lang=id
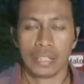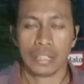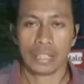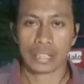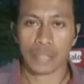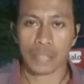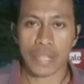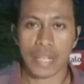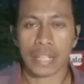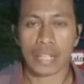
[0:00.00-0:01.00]
yang
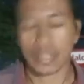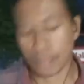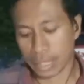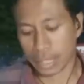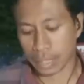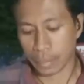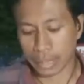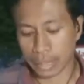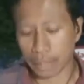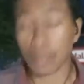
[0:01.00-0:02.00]
terbesar dan
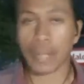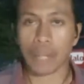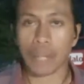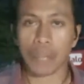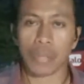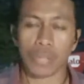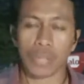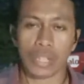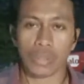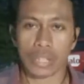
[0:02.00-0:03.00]
mengakibatkan beberapa bangunan
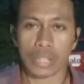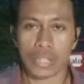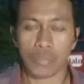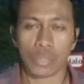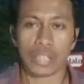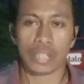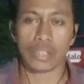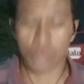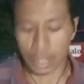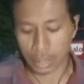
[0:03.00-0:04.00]
di kota Jayapura ini rusak.